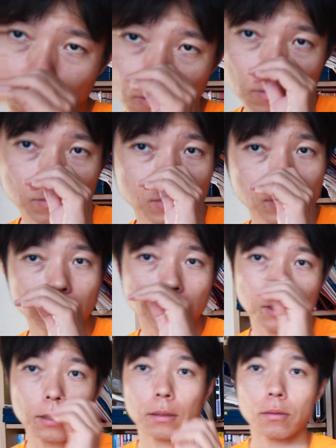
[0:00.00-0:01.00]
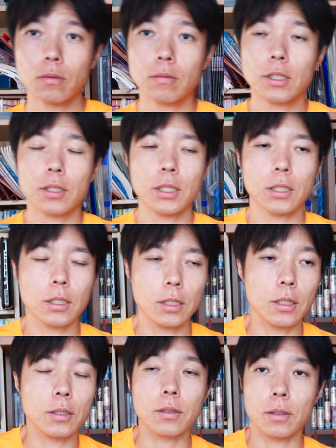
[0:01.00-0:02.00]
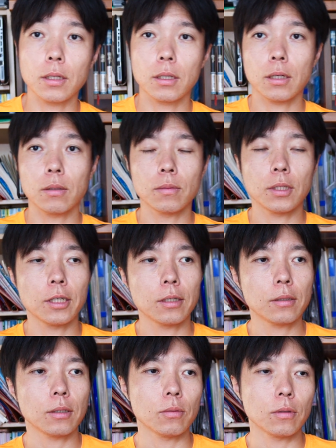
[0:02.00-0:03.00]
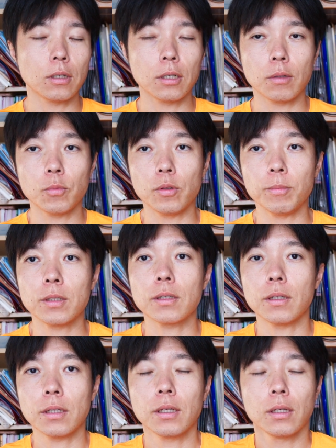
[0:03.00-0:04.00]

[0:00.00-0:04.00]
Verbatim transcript: 子供に子供たちに限らないですけどねあの大学生大人もいますか